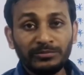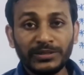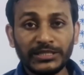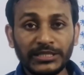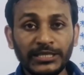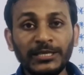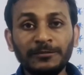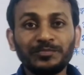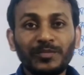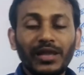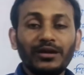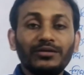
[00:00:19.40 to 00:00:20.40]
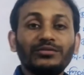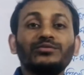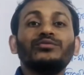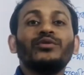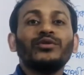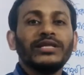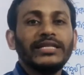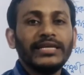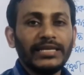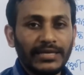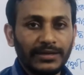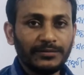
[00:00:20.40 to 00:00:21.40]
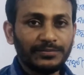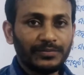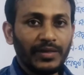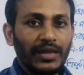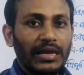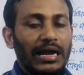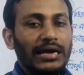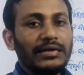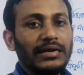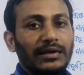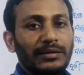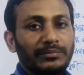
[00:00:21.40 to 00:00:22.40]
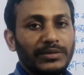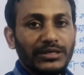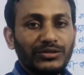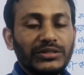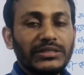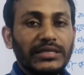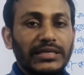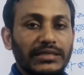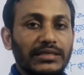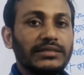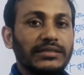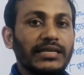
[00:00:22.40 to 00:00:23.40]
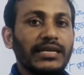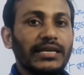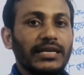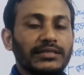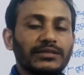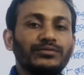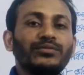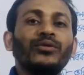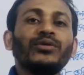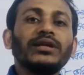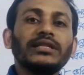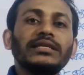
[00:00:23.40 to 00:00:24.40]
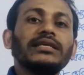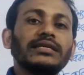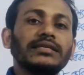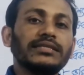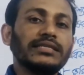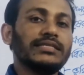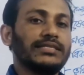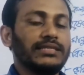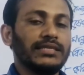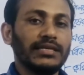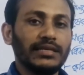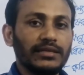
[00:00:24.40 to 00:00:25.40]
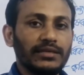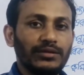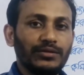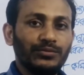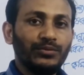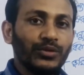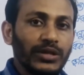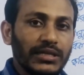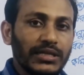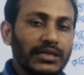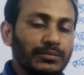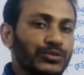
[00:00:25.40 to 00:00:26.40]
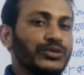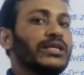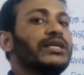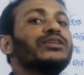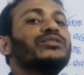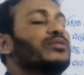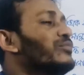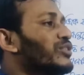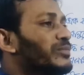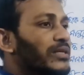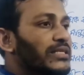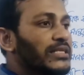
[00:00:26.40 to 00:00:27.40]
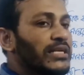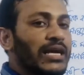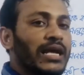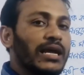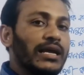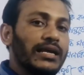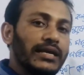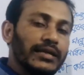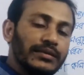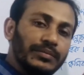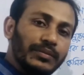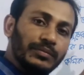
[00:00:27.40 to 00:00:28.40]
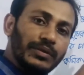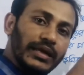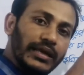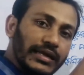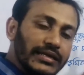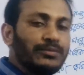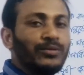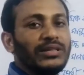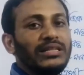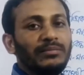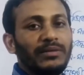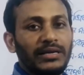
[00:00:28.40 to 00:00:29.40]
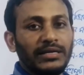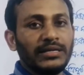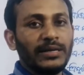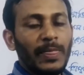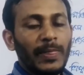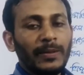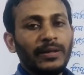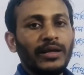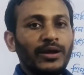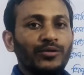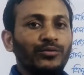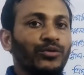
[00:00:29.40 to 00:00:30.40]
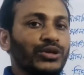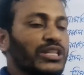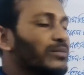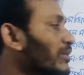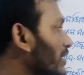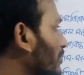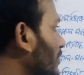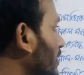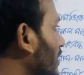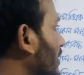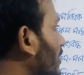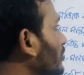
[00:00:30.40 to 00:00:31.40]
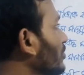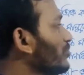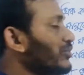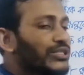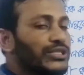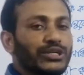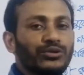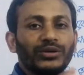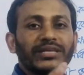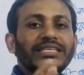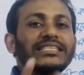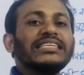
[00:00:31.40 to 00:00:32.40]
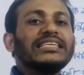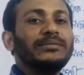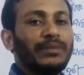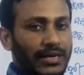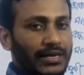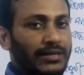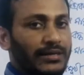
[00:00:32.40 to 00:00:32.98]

পেশার ফরিধি নিয়ে আগে আমরা একটু জেনে নিই যে ফরিধি জিনিসটি কী ফরিদি বুঝলেই তুমি বুঝবা যে এই এটার ফরিদির মানে কী পরিধি বলতে আমরা সাধারণত বুঝি যে কোনো একটি সীমানা